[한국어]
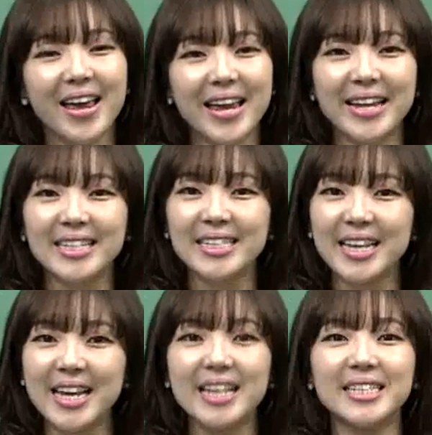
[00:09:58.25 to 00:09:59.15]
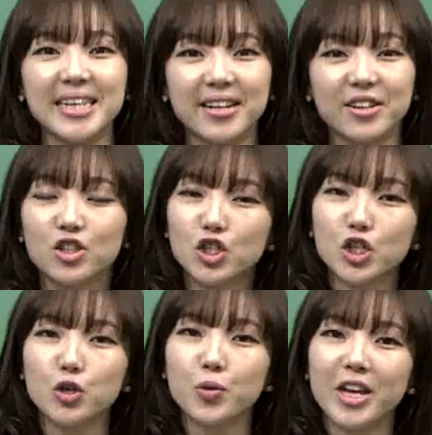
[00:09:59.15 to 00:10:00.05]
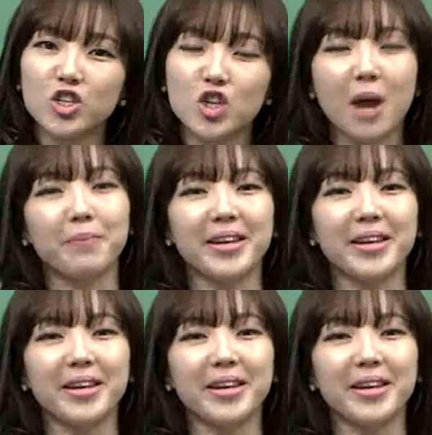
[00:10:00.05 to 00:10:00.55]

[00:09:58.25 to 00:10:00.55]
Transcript: It is easier to catch up